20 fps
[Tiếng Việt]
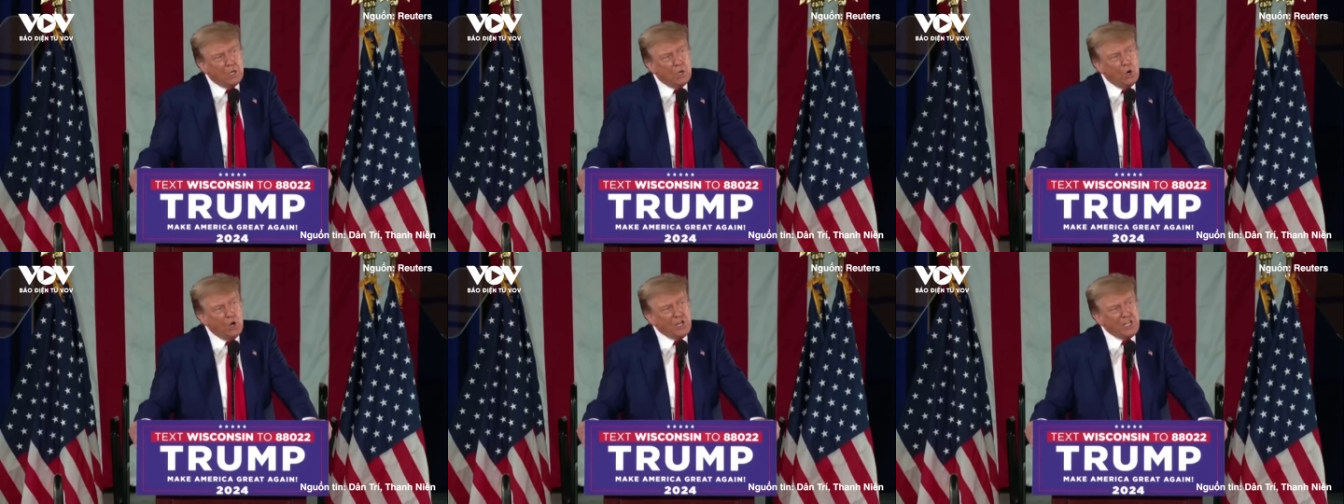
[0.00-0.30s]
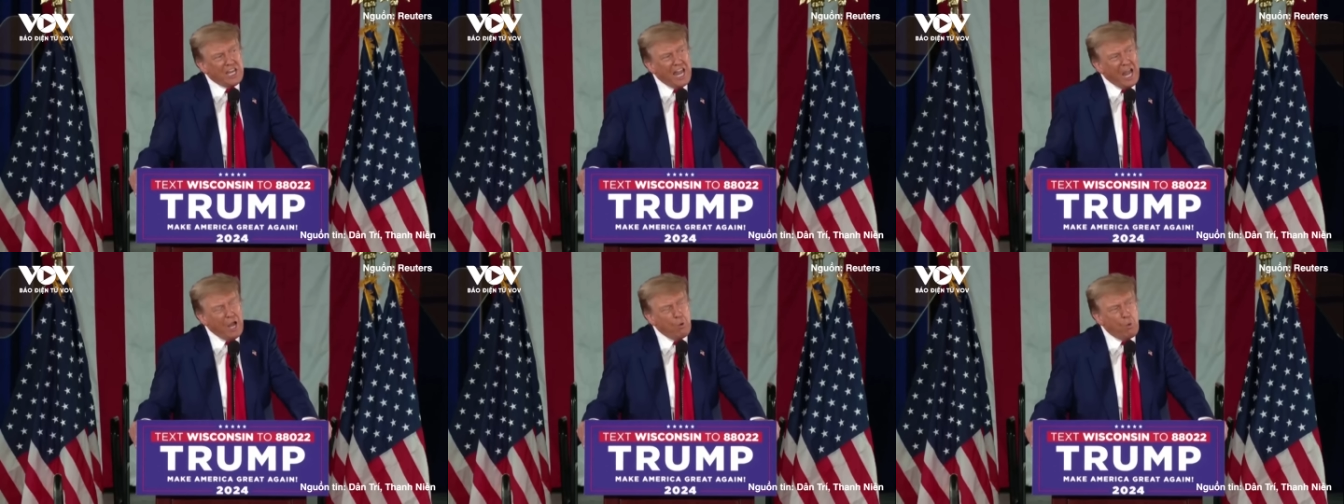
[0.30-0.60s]
thiết bị
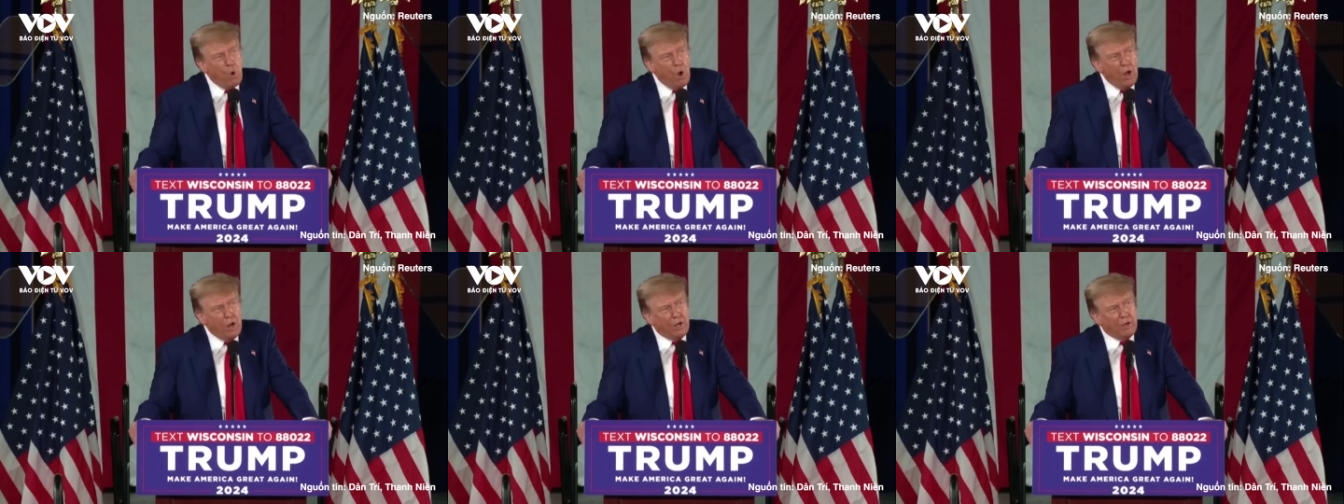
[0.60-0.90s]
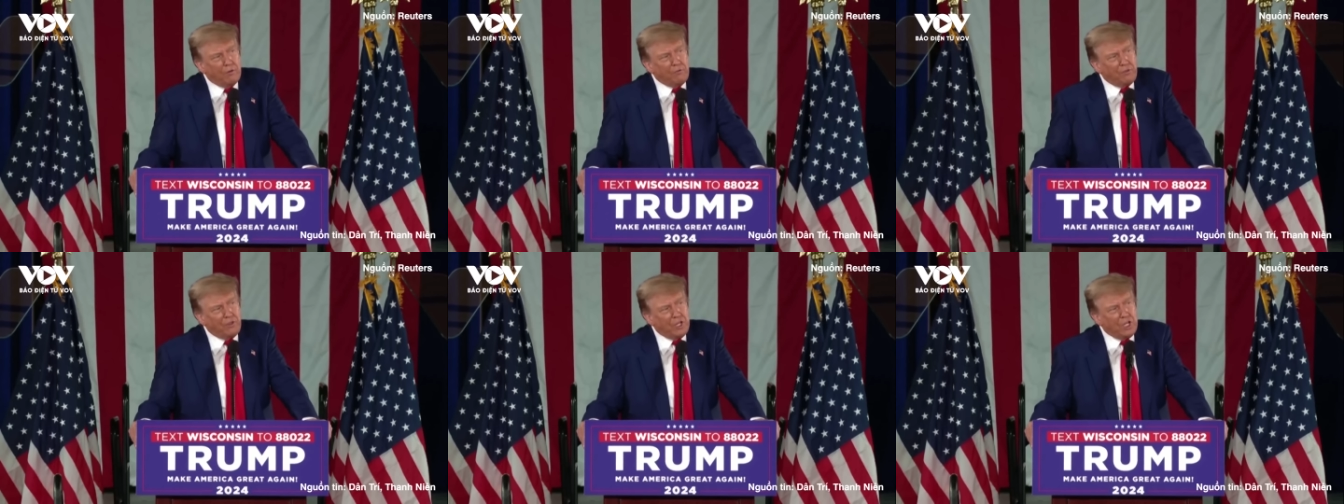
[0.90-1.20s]
tinh vi nhất,
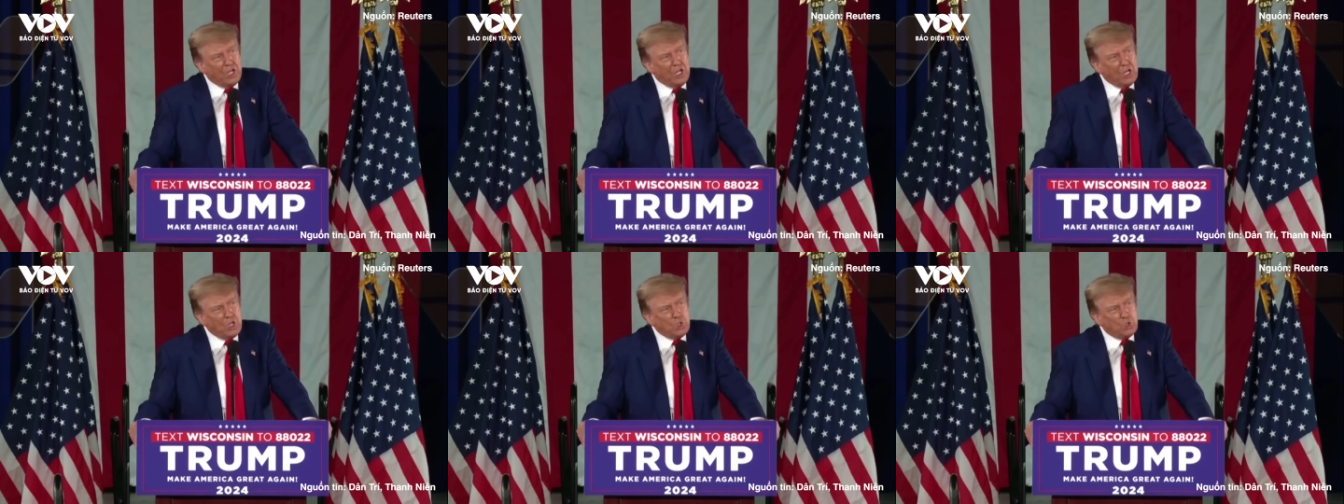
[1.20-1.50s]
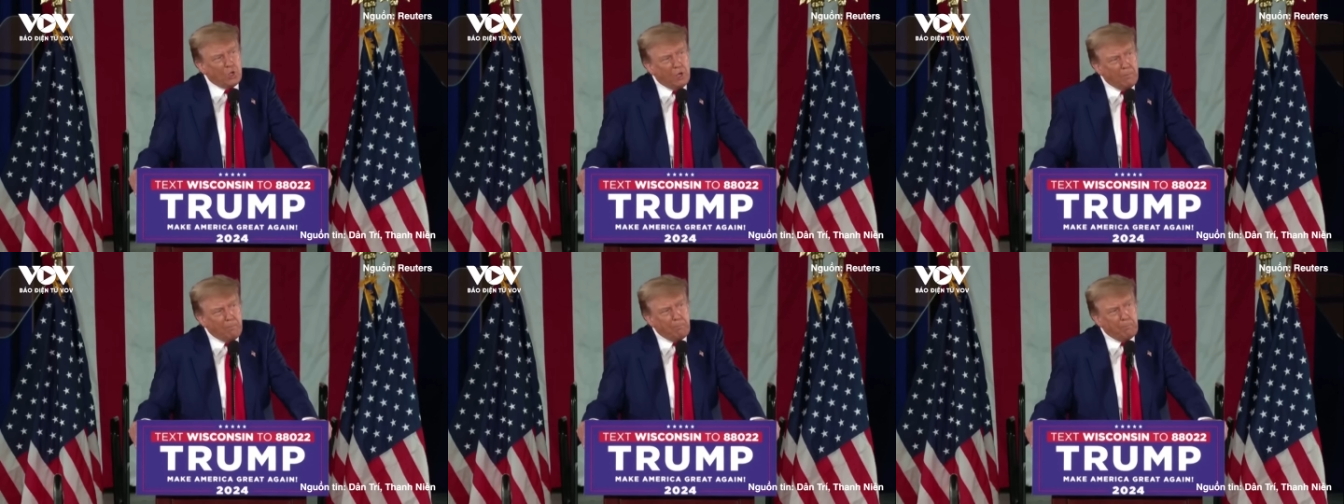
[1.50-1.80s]
họ có
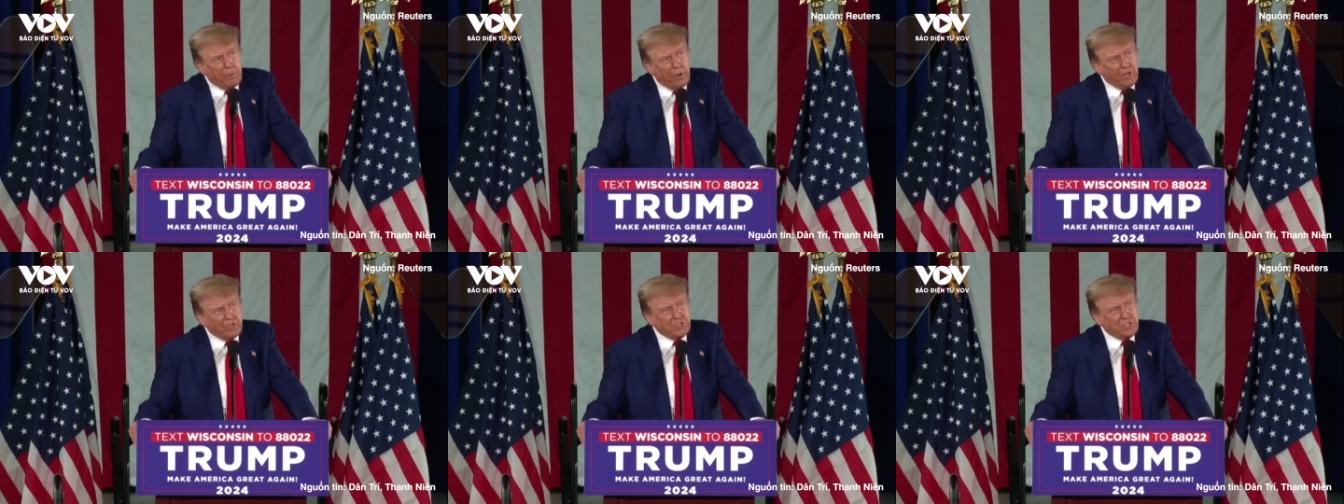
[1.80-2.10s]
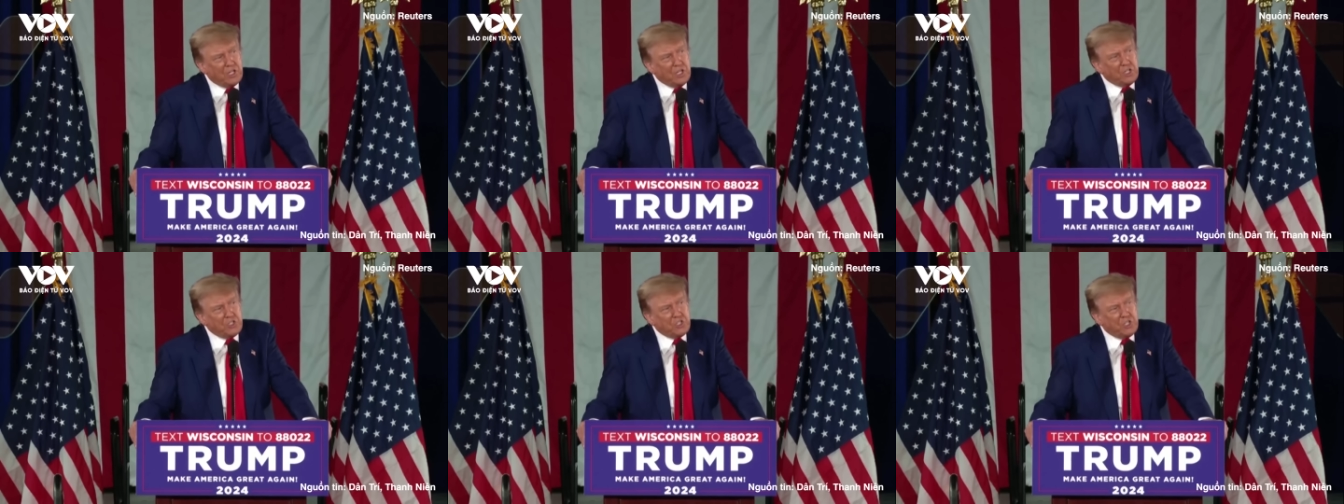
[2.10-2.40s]
mọi thứ để
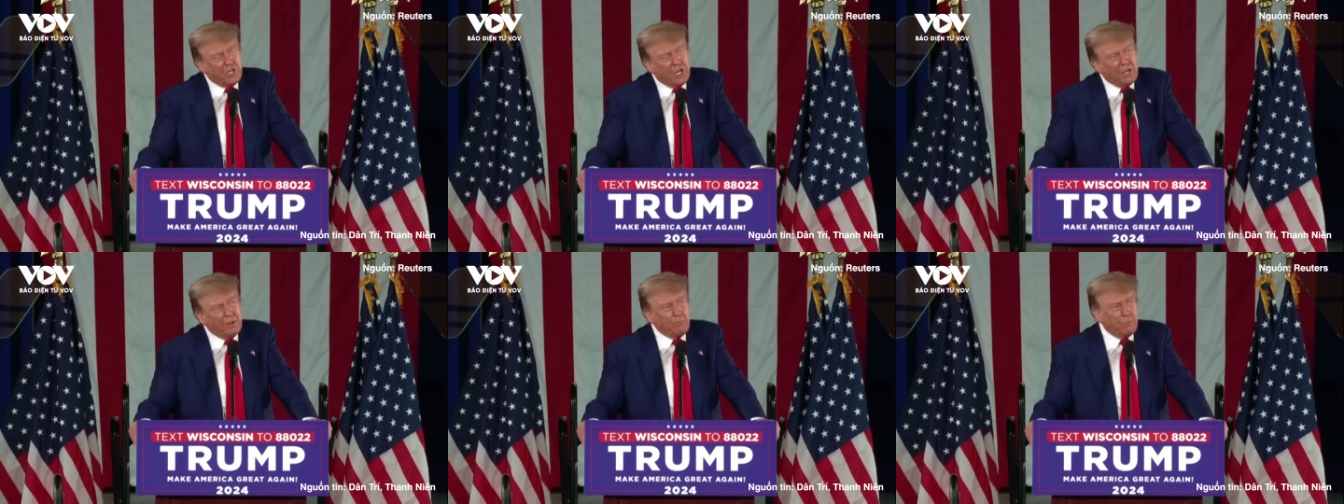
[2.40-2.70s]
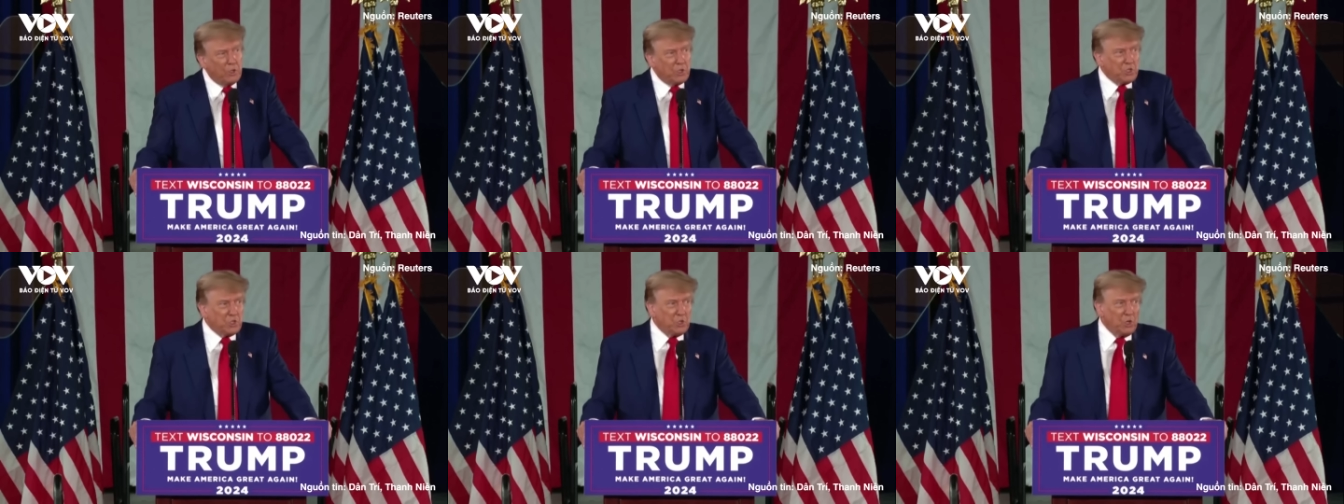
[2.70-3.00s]
ngăn chặn vụ
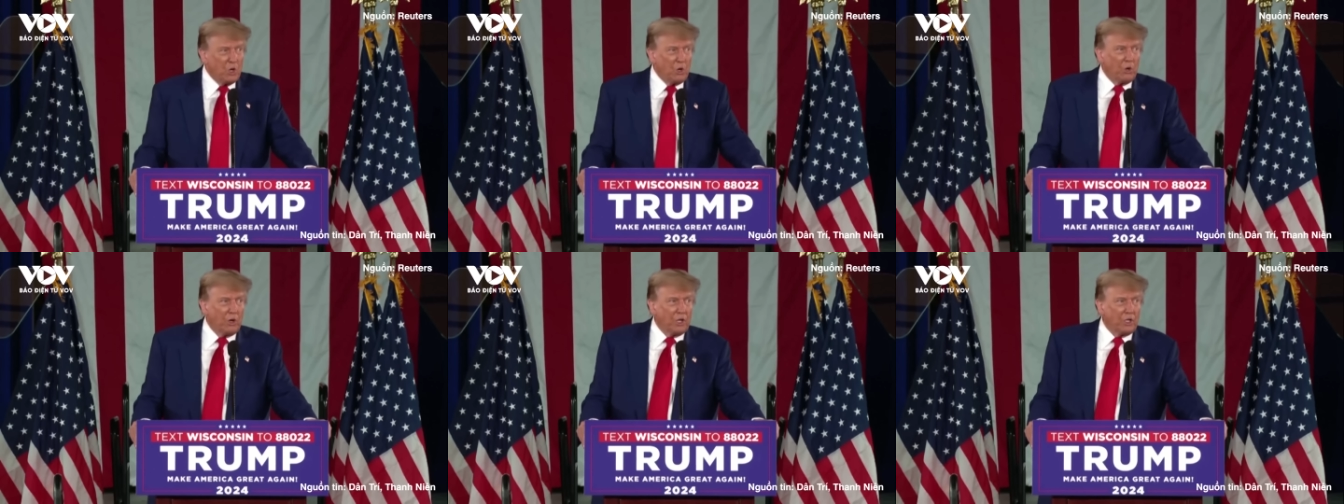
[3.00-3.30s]
tấn công.